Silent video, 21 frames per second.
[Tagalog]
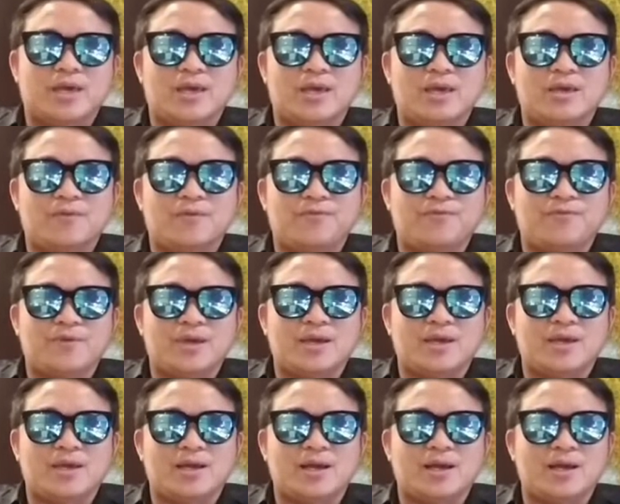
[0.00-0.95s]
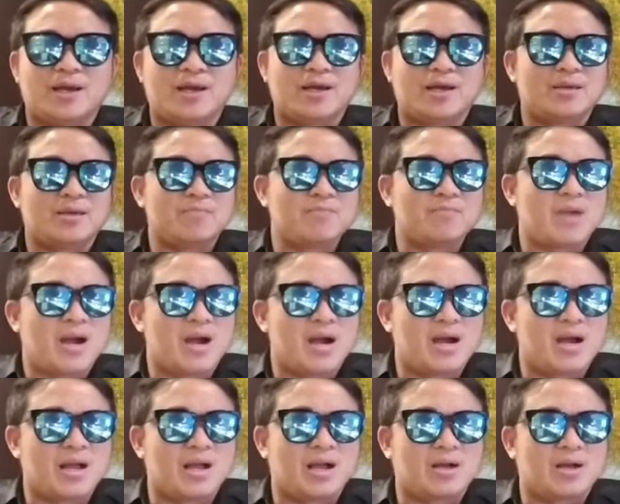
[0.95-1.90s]
FAI.
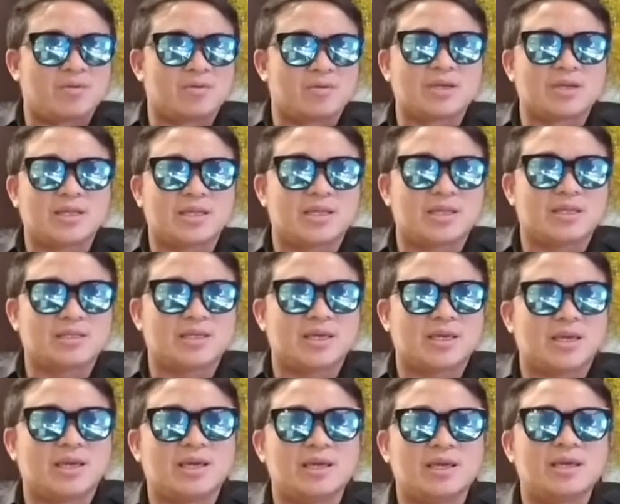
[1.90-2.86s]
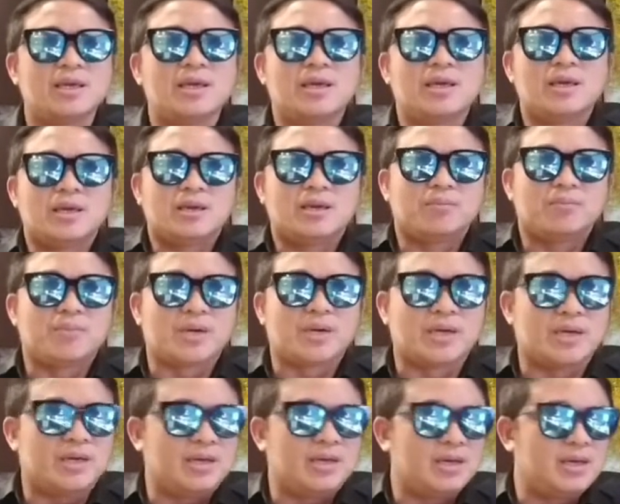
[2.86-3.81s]
Maaga kong ginising,
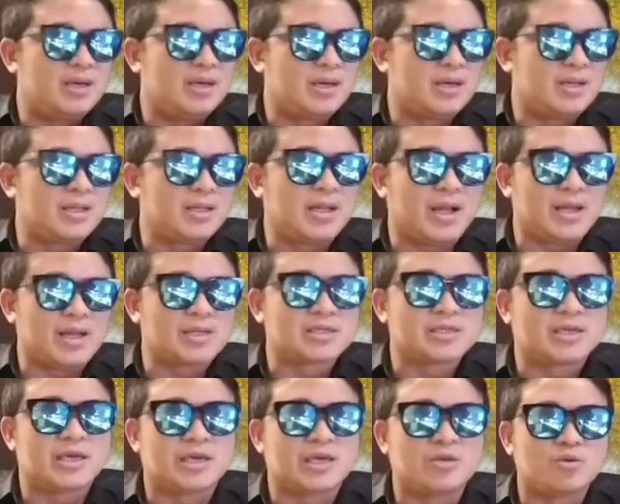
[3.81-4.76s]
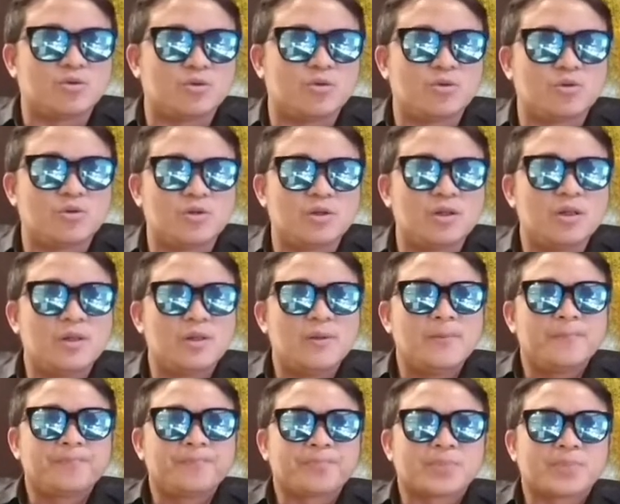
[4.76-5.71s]
may uh, naka-schedule
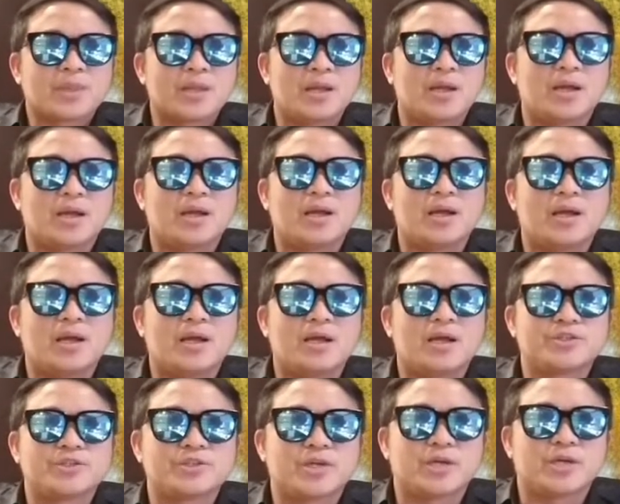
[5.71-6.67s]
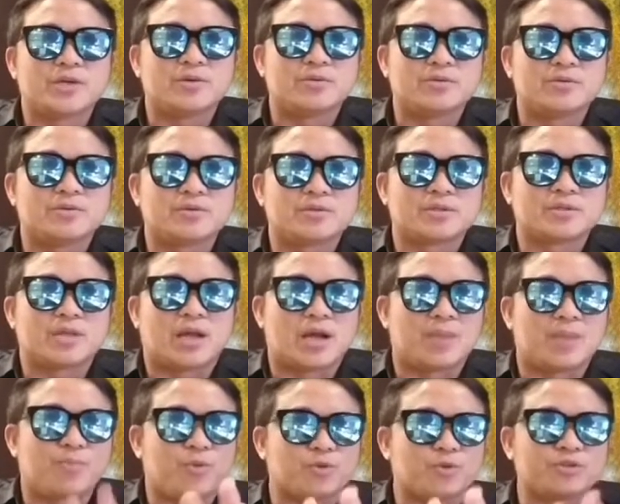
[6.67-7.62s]
na siya yung
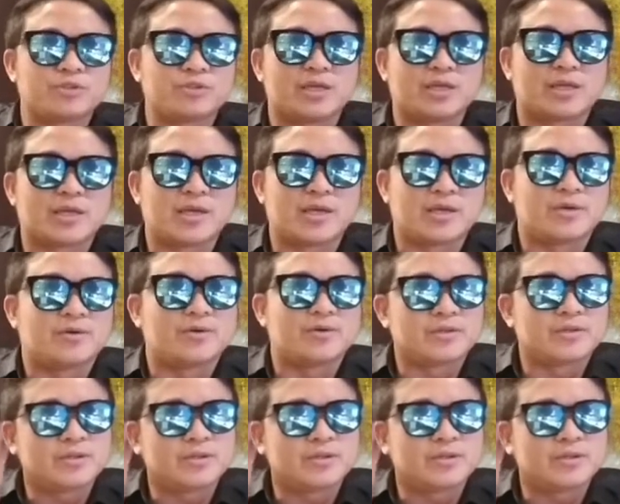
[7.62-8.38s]
nakapost dyan ngayon